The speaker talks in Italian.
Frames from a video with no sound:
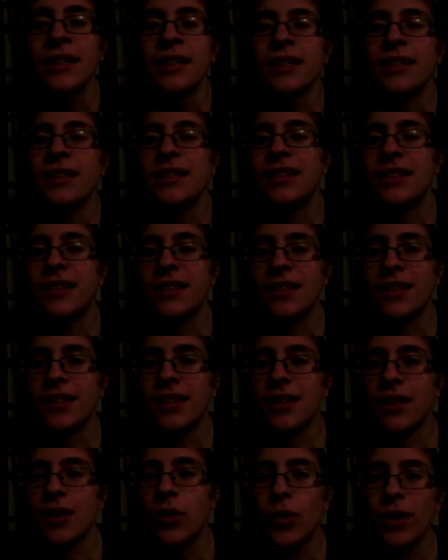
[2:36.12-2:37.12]

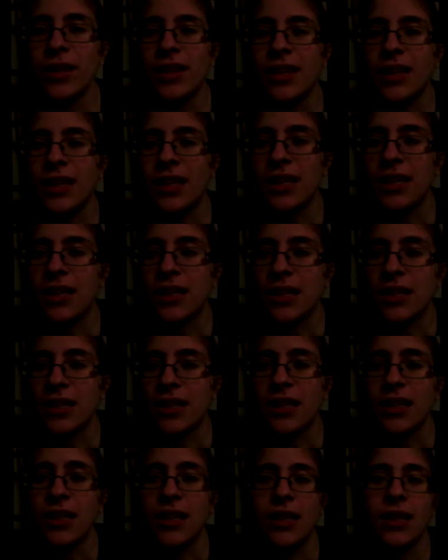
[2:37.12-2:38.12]
Eh,
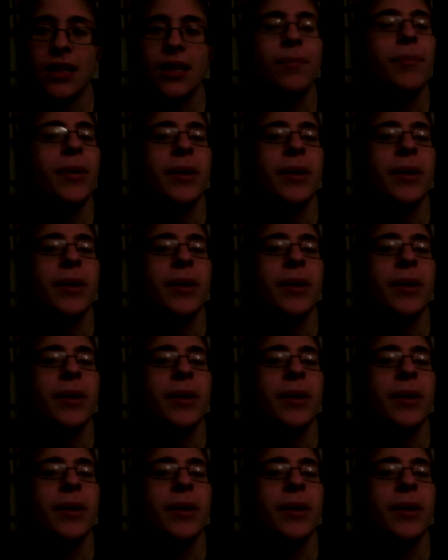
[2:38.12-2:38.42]
quindi